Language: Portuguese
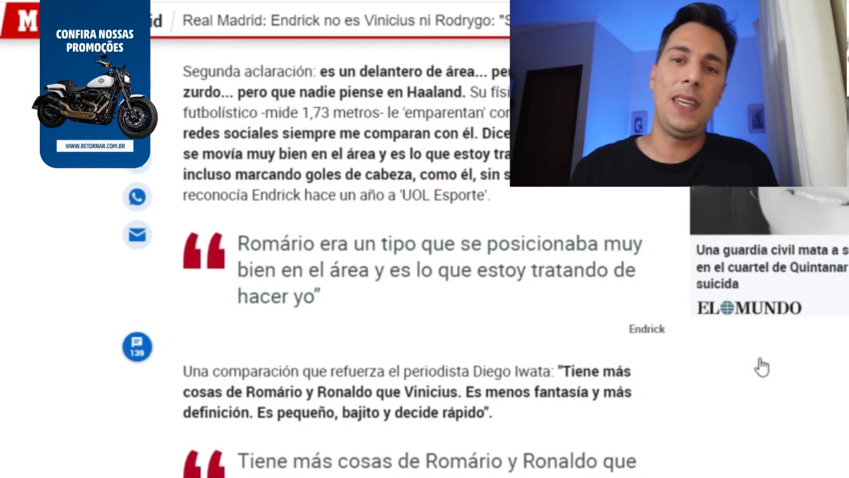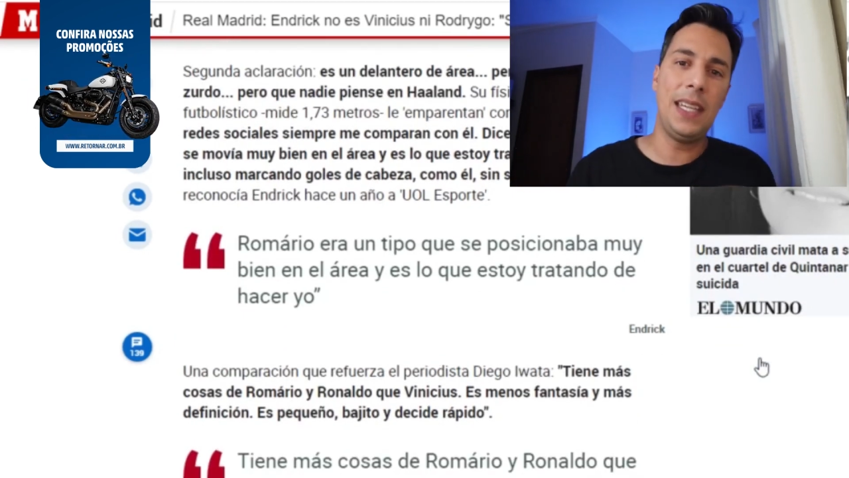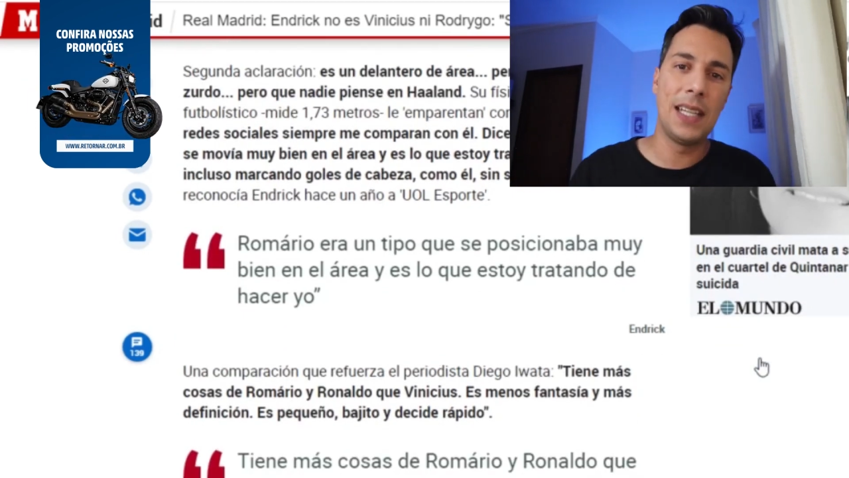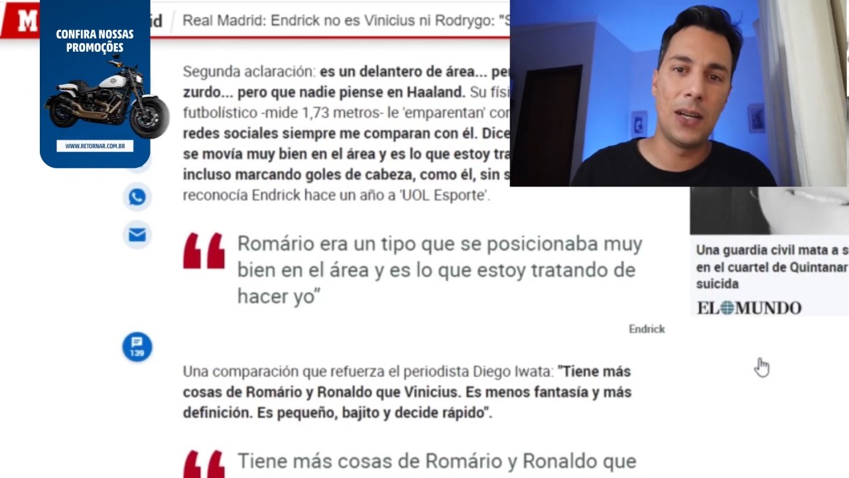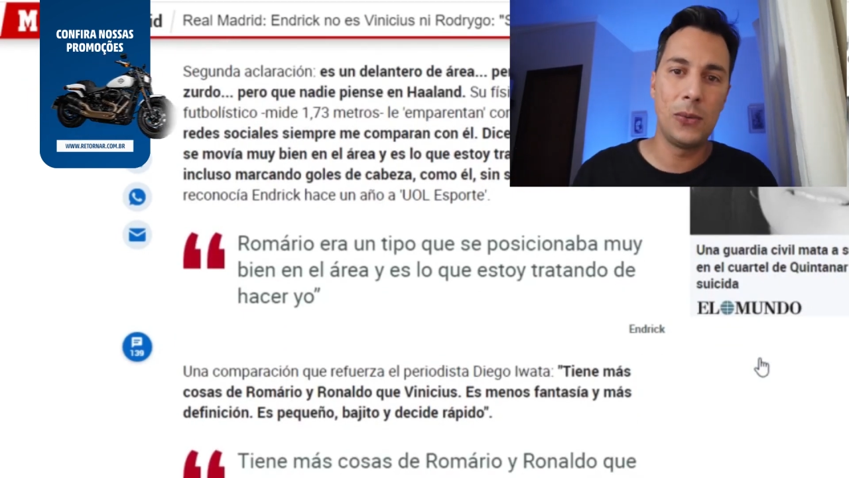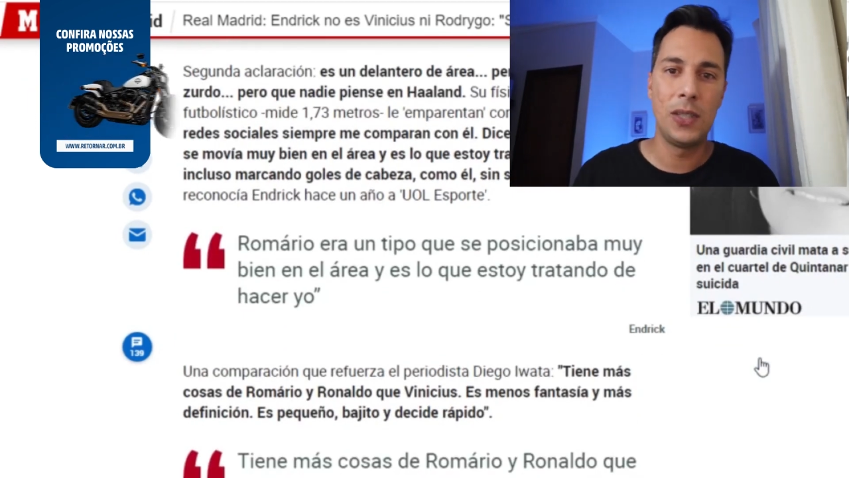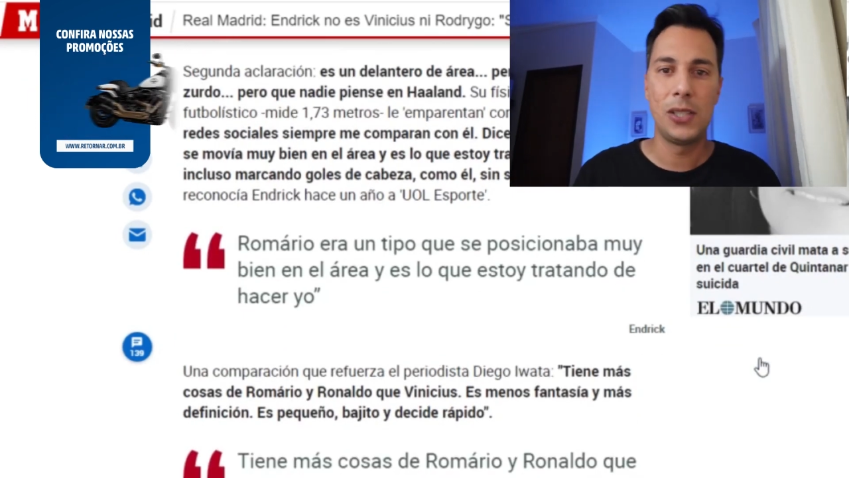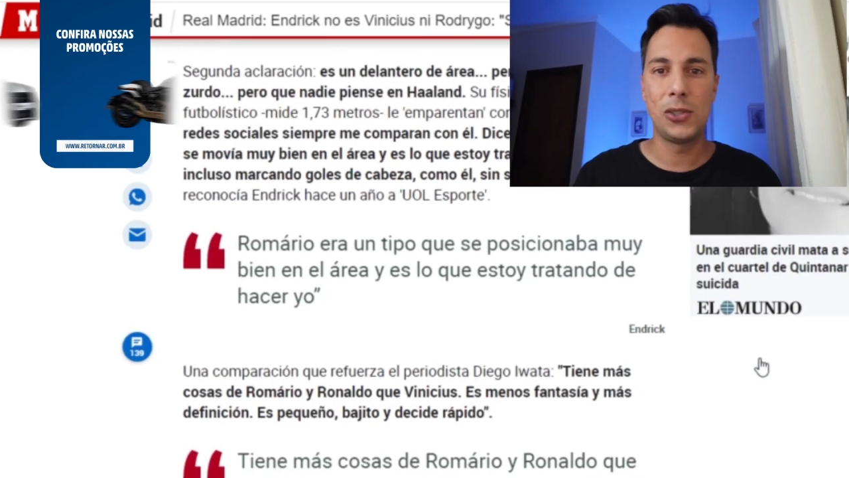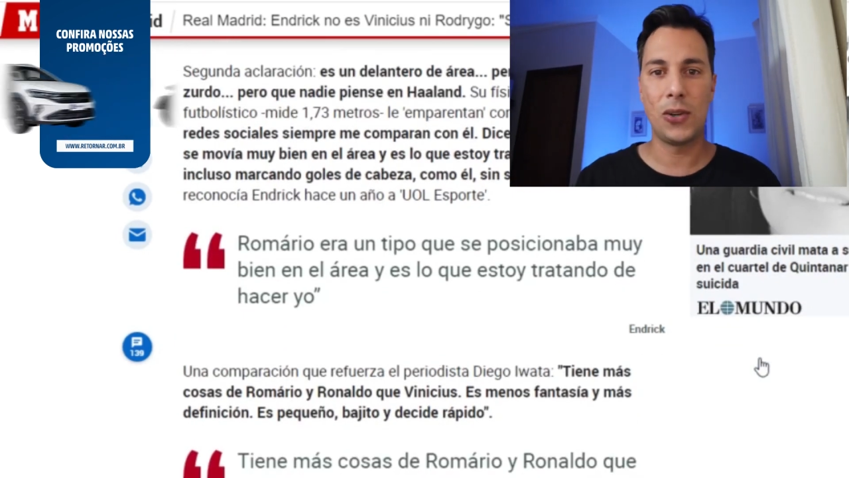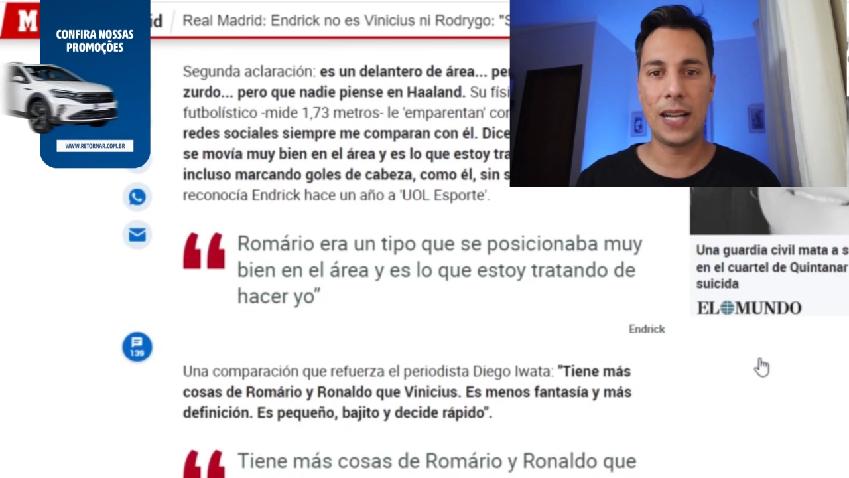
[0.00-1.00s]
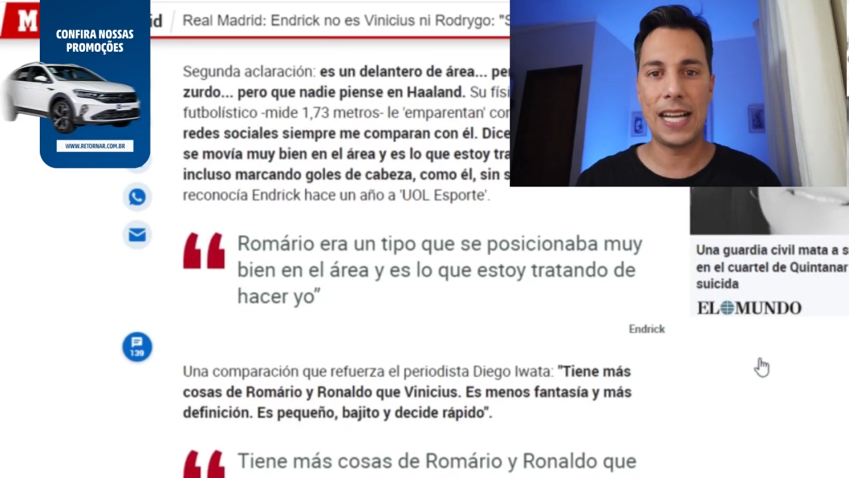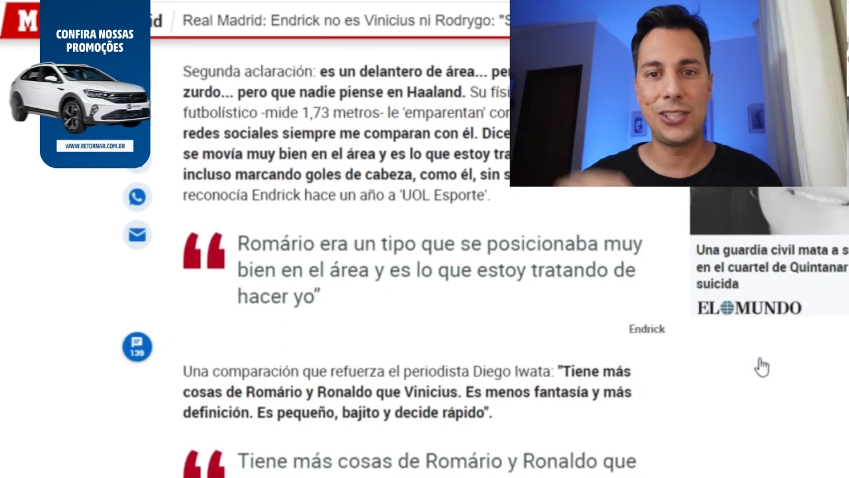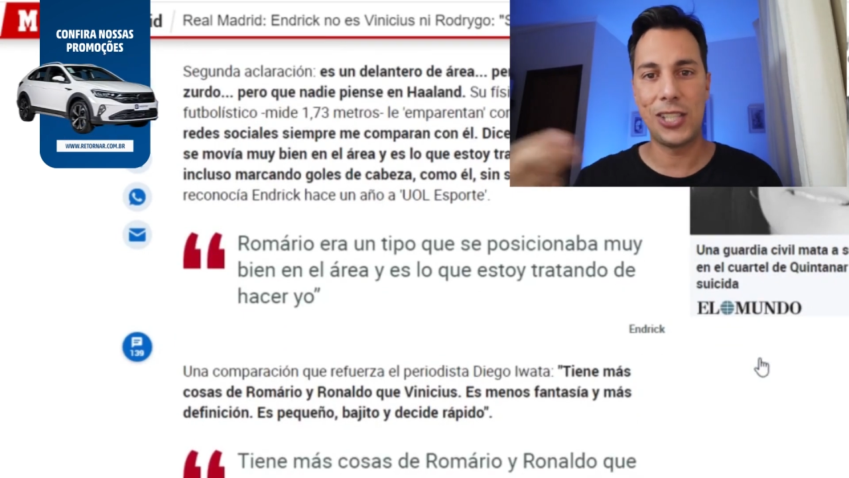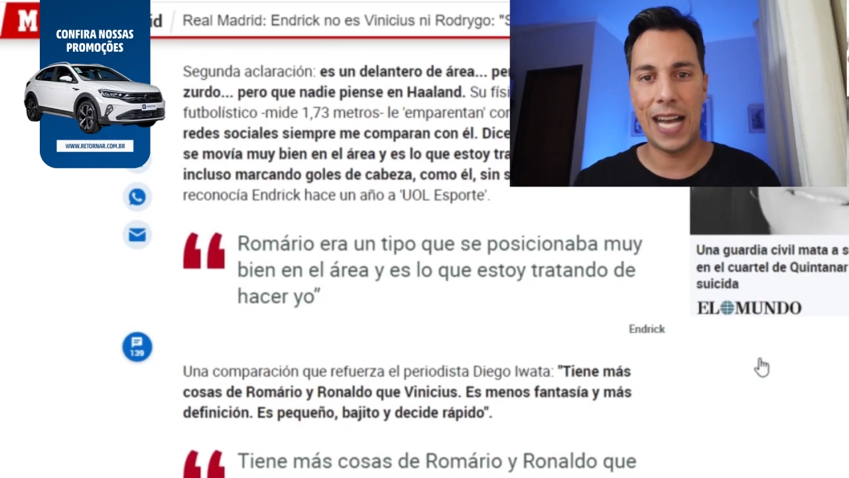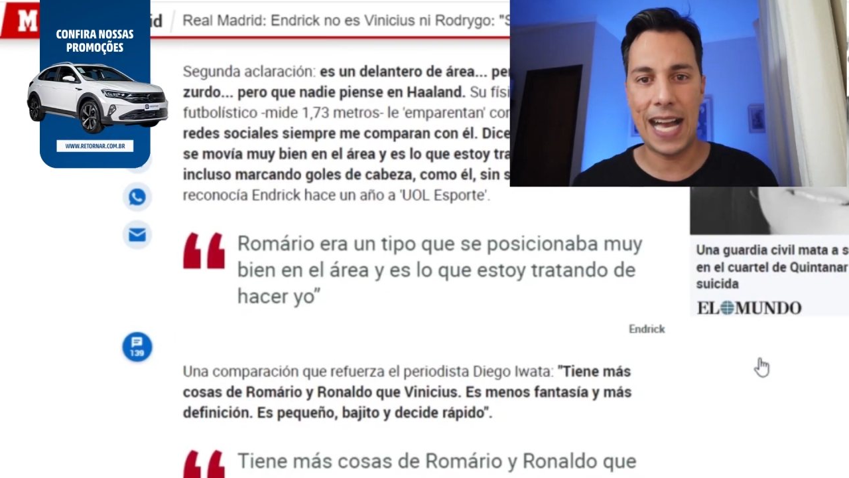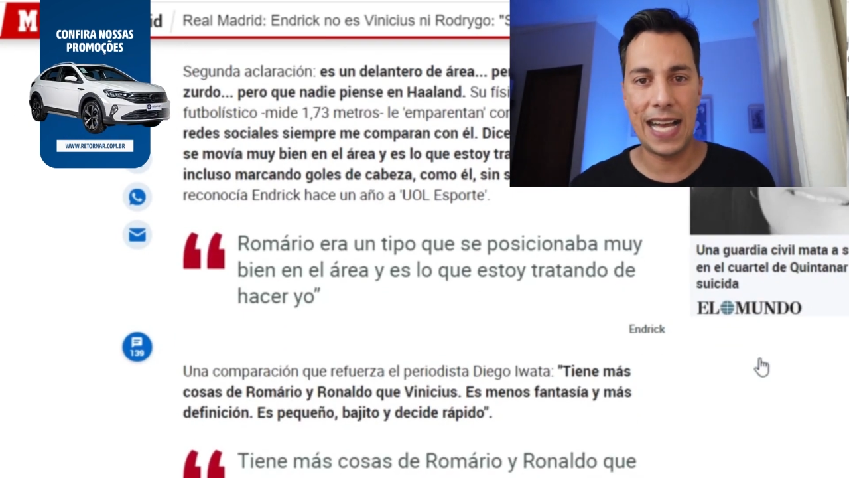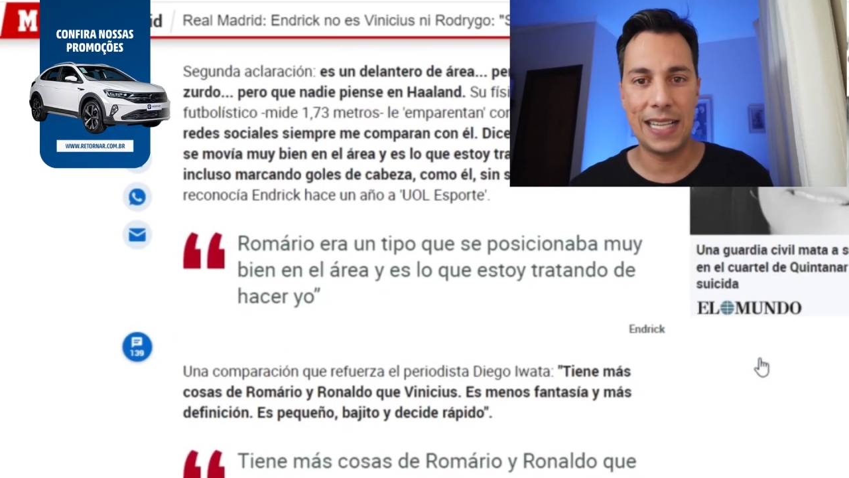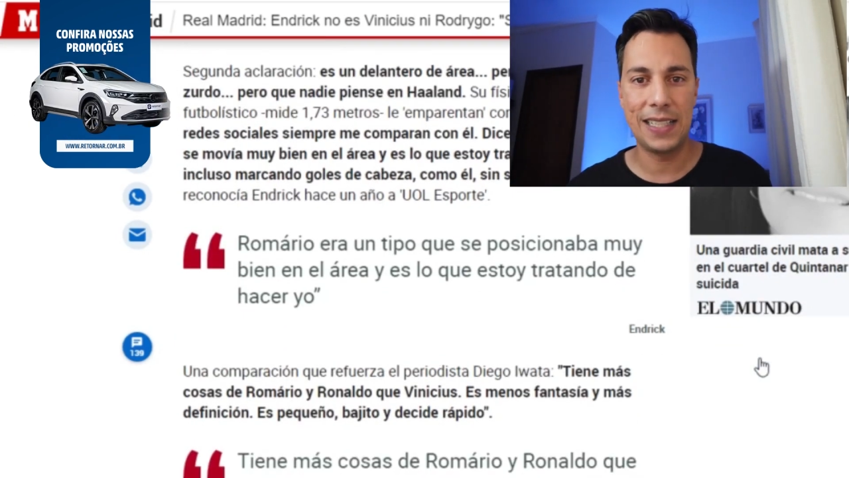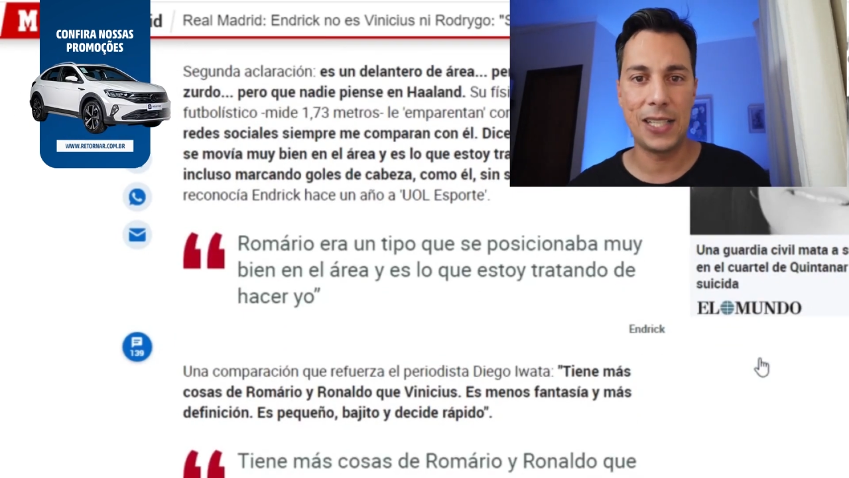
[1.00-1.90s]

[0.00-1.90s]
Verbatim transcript: e não jogar de ala,